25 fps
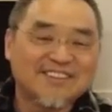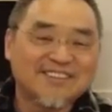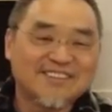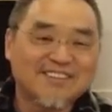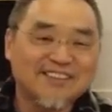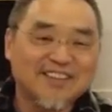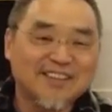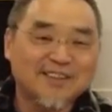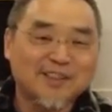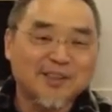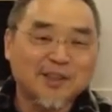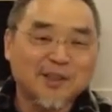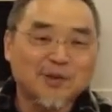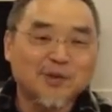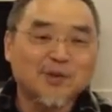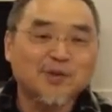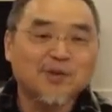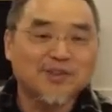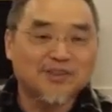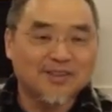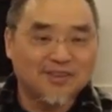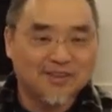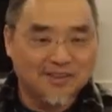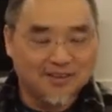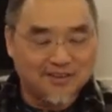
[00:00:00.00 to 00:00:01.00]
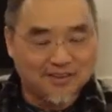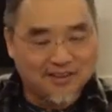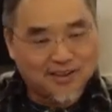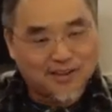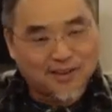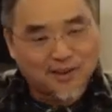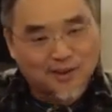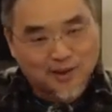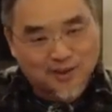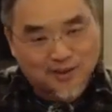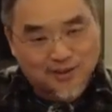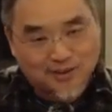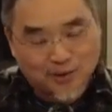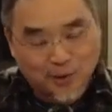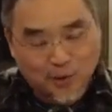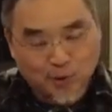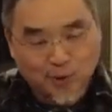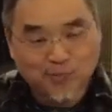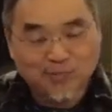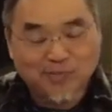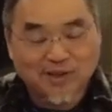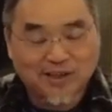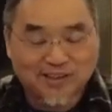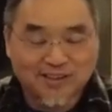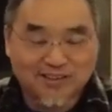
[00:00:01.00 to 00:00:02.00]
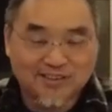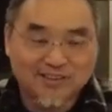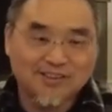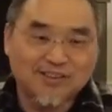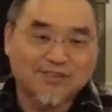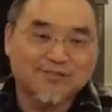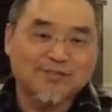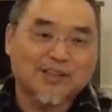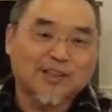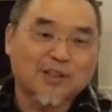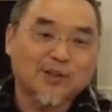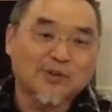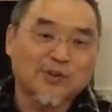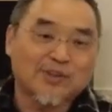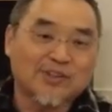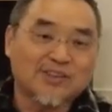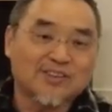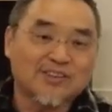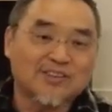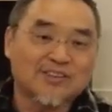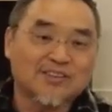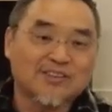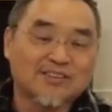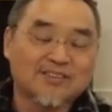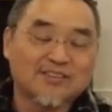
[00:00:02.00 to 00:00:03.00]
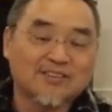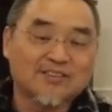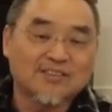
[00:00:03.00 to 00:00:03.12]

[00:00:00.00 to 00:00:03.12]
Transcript: 那这个就是一个捆绑跟释放的权利了。